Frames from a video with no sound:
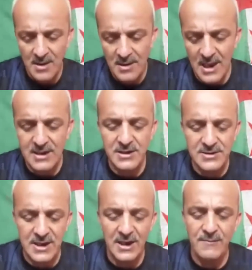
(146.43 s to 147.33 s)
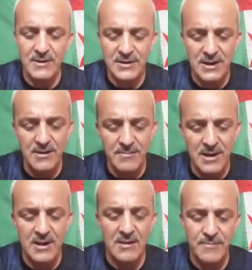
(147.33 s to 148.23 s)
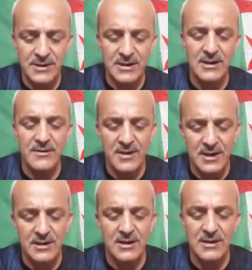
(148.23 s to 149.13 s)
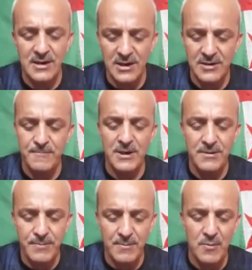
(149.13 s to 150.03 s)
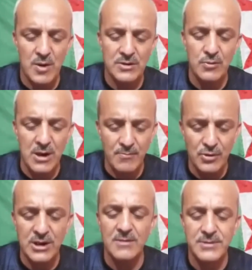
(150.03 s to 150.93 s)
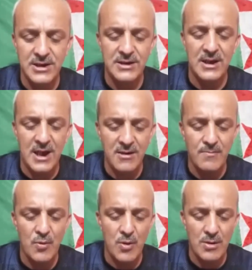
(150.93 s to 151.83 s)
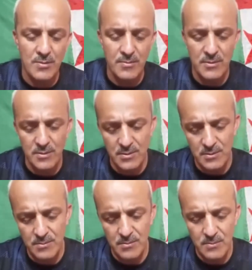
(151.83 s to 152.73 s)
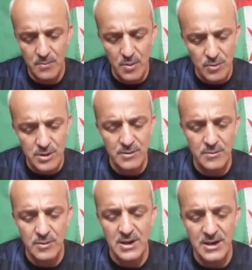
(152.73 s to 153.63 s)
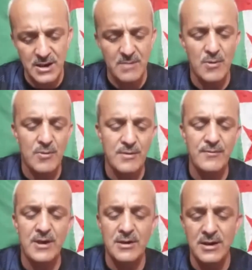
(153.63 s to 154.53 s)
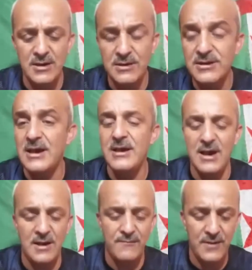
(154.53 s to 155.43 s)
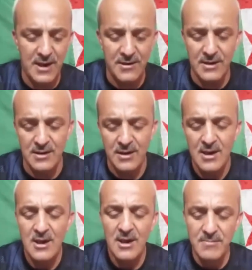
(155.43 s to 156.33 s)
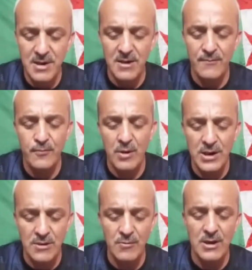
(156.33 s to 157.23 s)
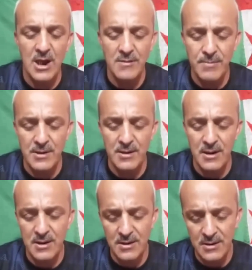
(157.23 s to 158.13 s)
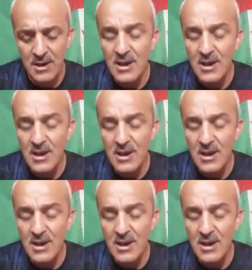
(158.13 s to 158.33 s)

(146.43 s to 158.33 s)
لكن صاحبة ديلي ميل البريطانية ذكرت أن الإسباني بيب غوارديولا مدرب سيتي غير مو... موقع غير موقفه سريعا في هذا الملف وينوي آه،